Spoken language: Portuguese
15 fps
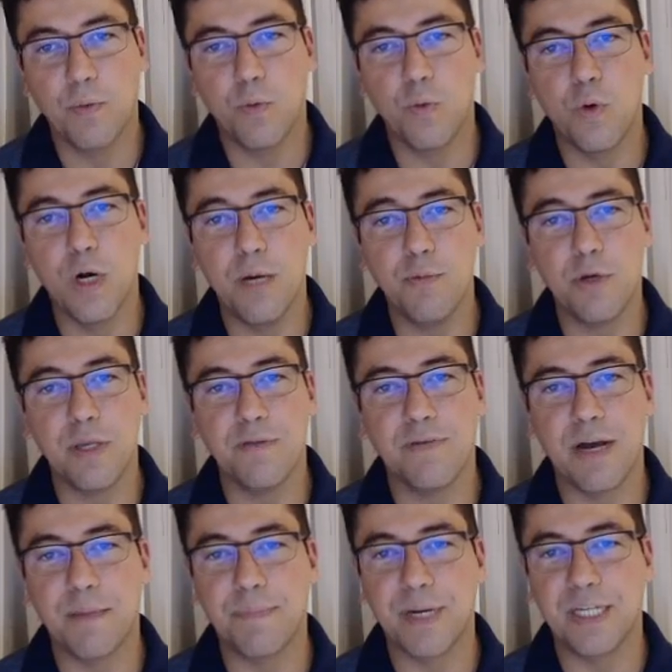O ramo que
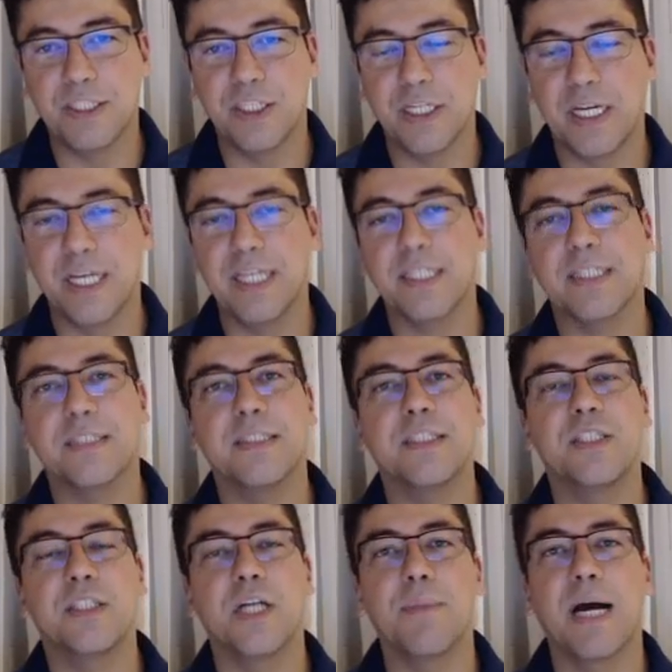vai para a direita se
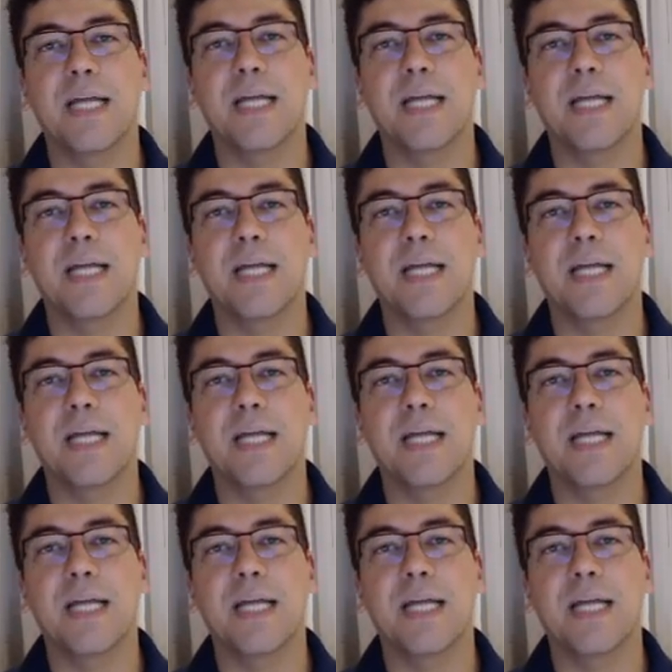chama